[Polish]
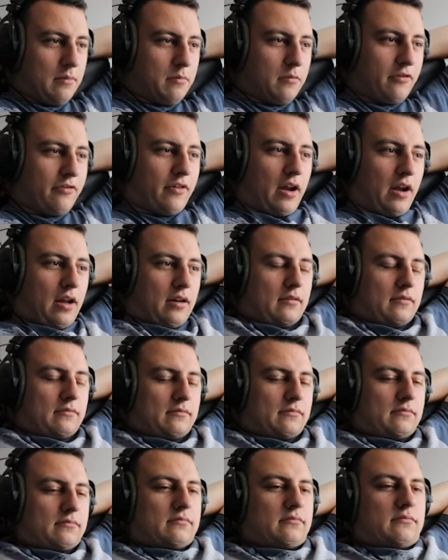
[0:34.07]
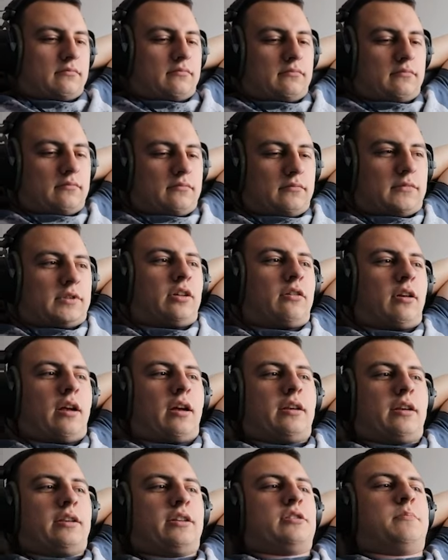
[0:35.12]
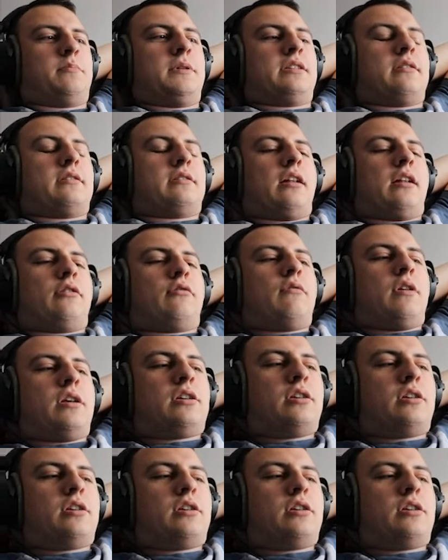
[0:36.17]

Ej, mrówka! Tak? Co radzisz mi? Zostać tu na